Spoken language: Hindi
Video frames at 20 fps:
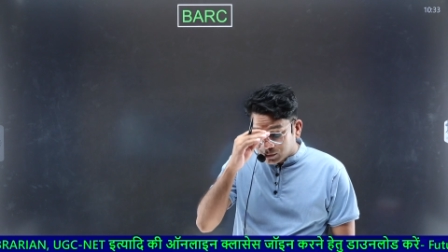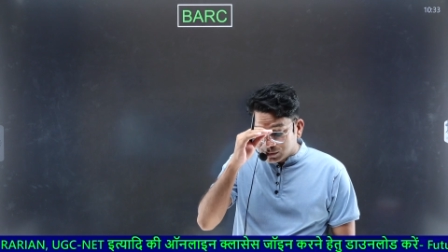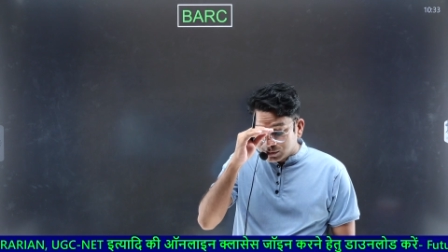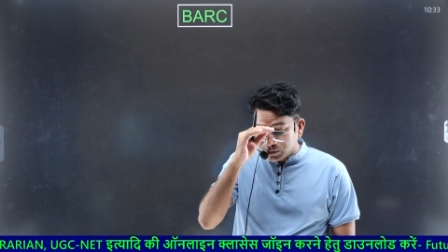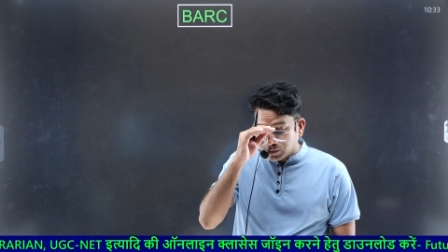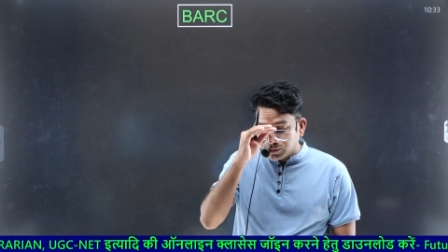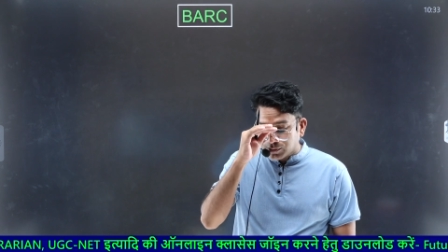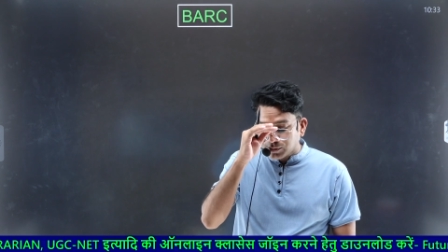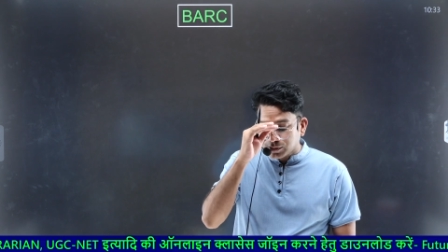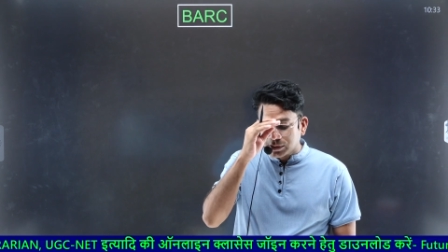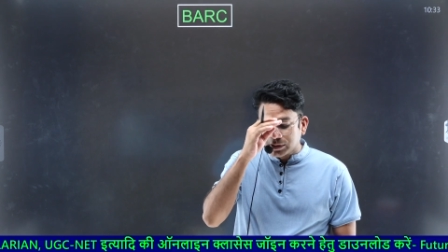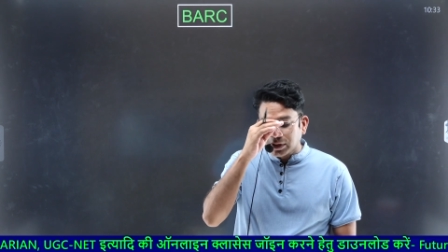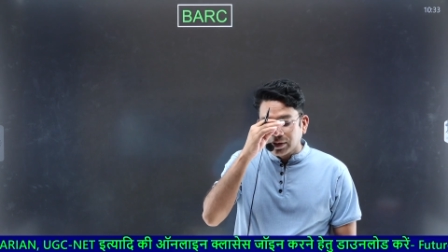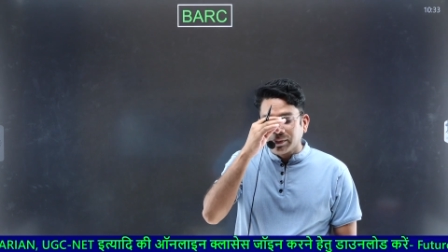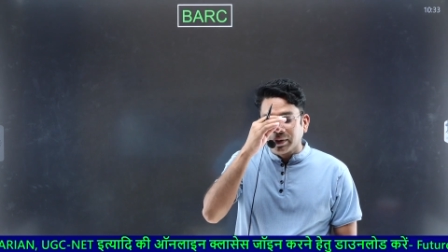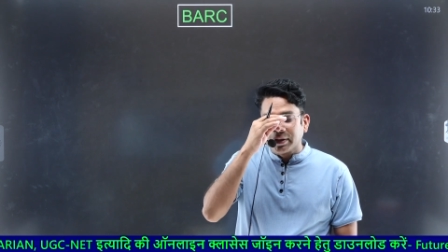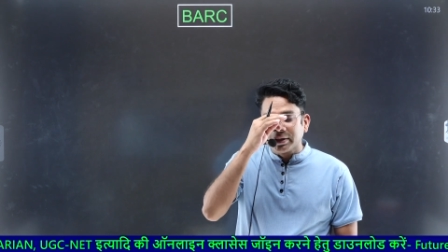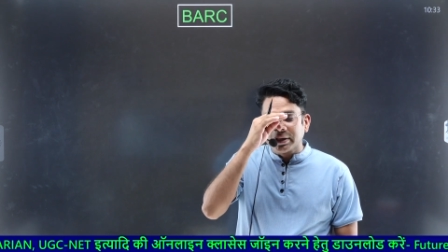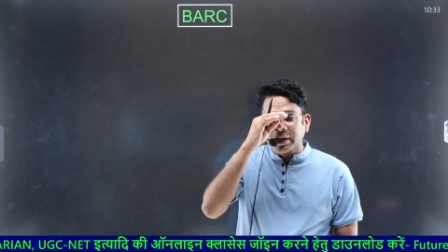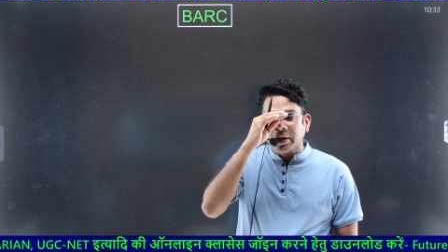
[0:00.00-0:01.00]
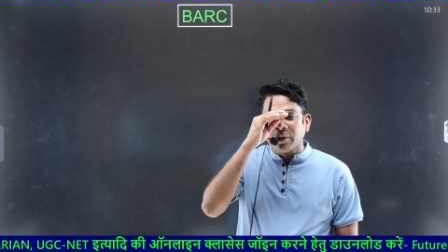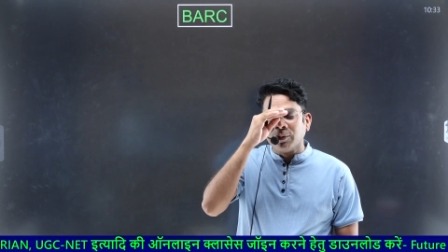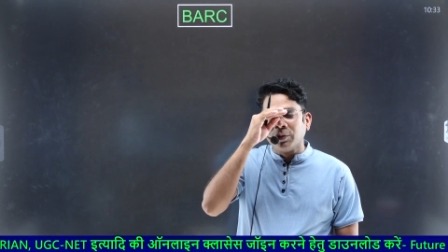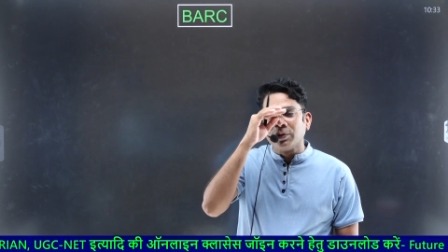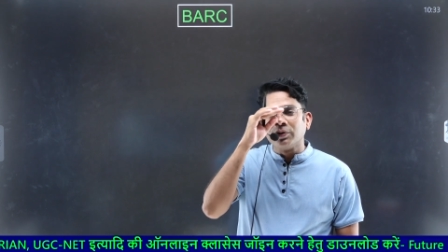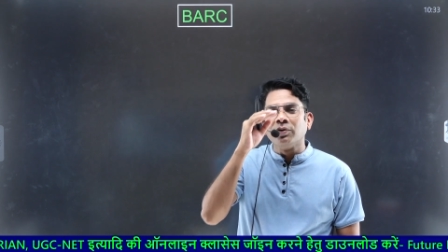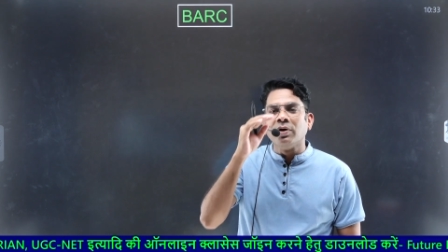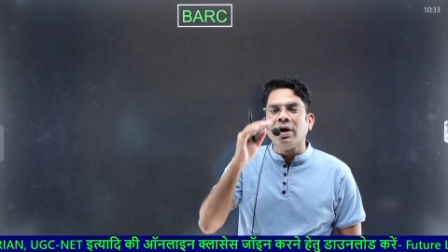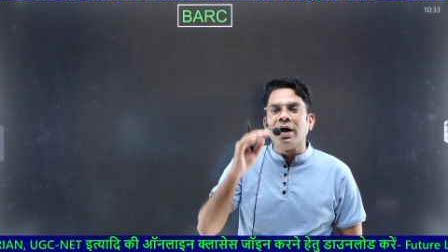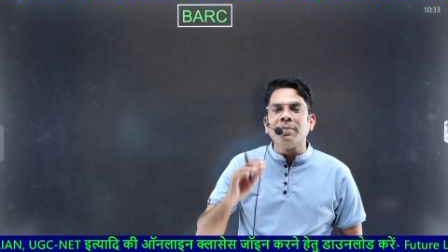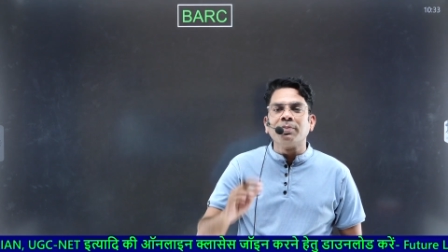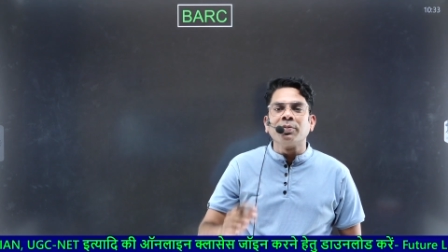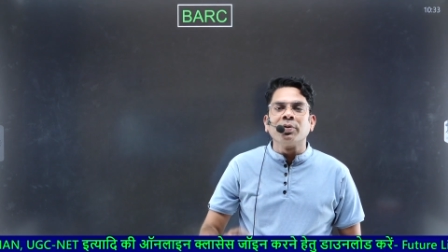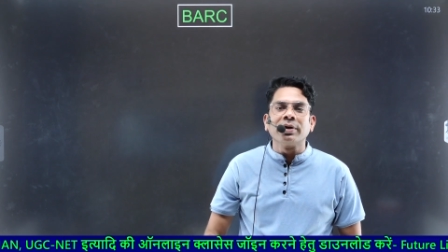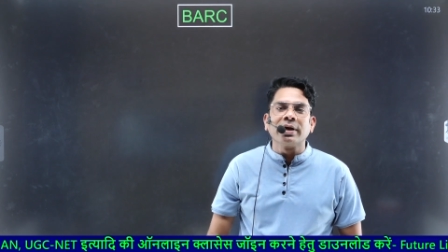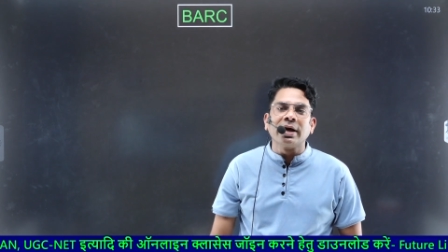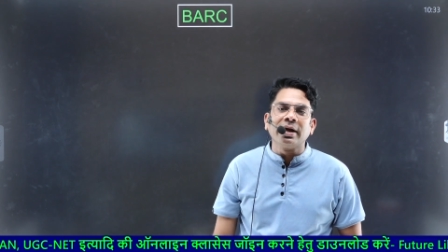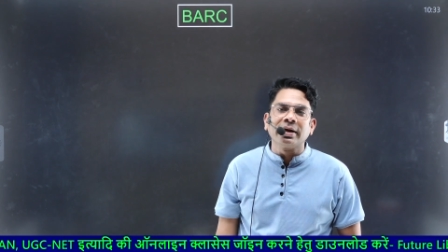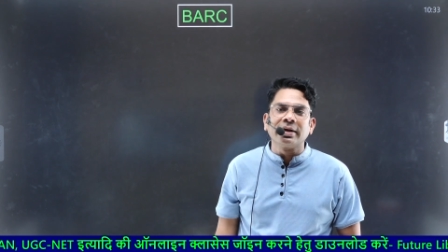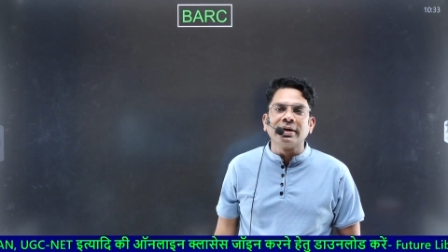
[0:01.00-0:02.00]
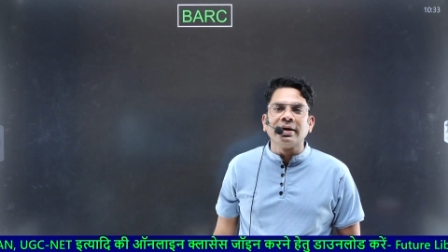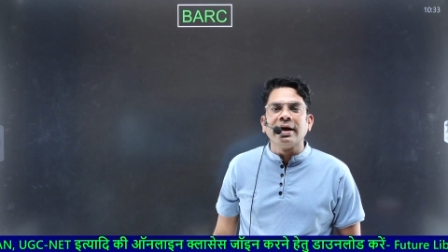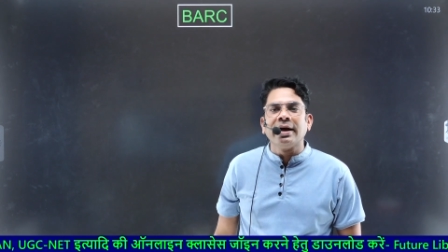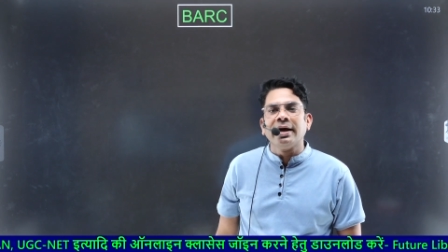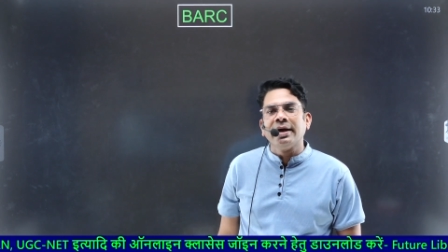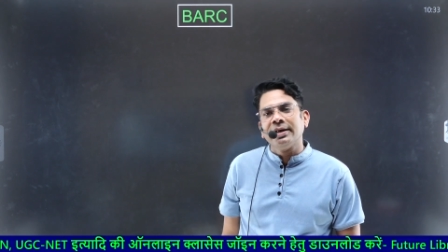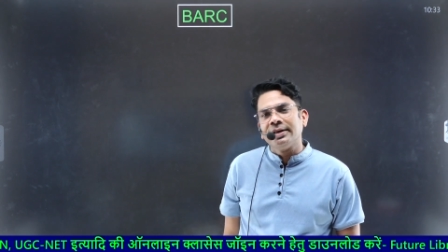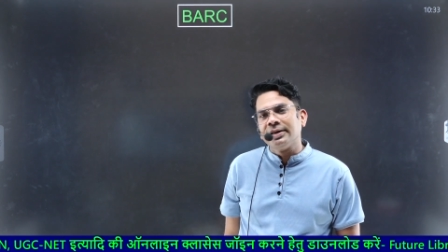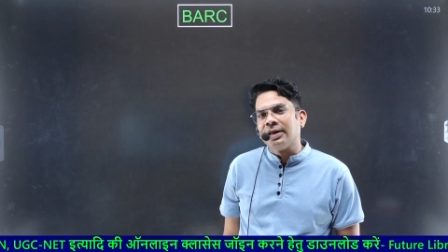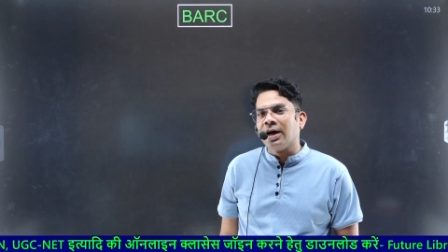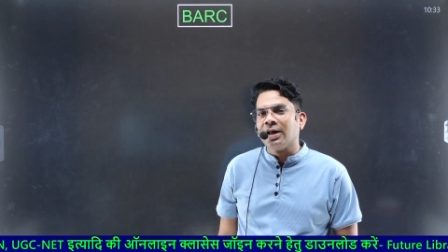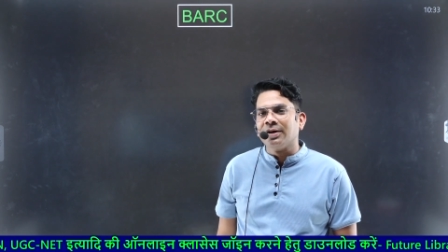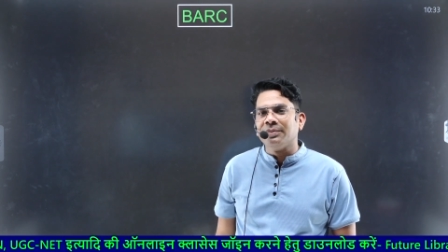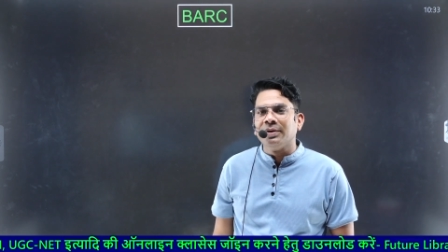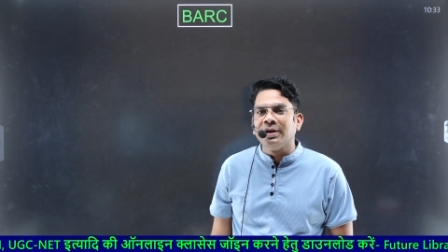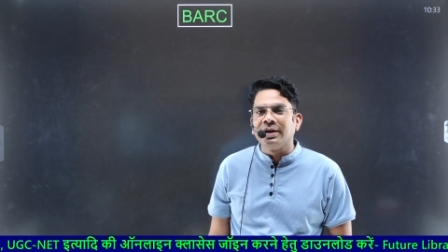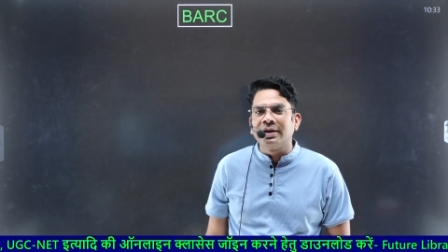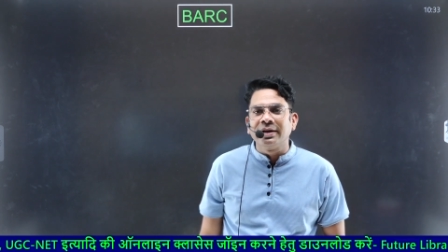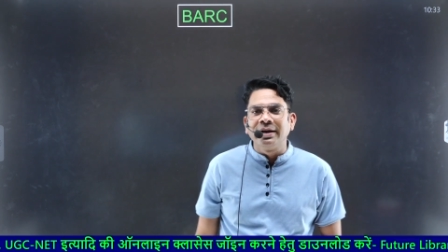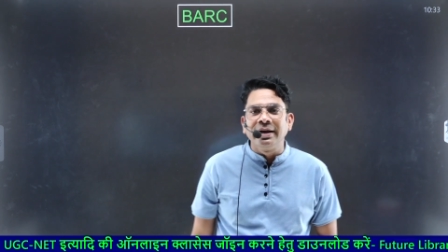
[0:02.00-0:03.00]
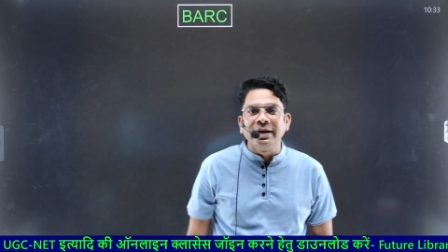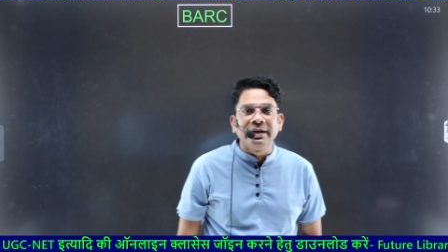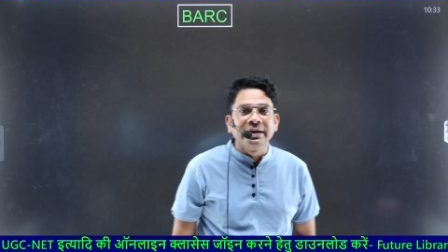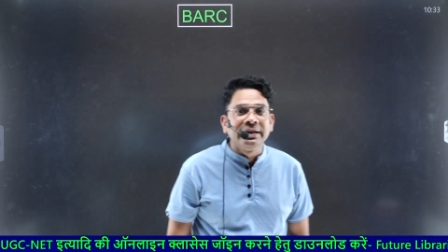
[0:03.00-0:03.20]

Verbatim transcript: जो क्वेश्चन बनते हैं उनको आपको क्या रखना है ध्यान में रखना है